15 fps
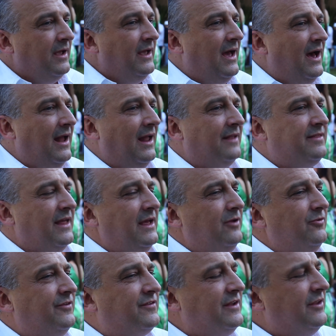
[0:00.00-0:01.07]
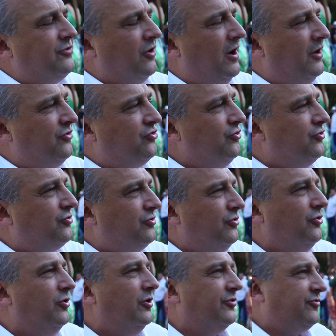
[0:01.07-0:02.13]
E ela tem um escritório junto
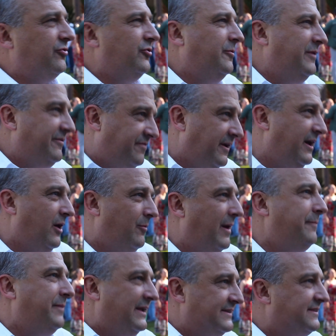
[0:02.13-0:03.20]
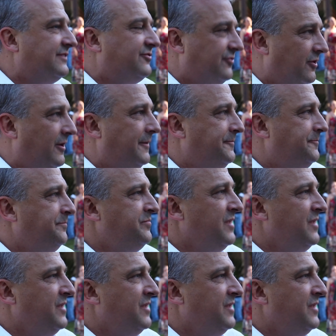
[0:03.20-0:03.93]
conosco no Buffet, é uma empresa só.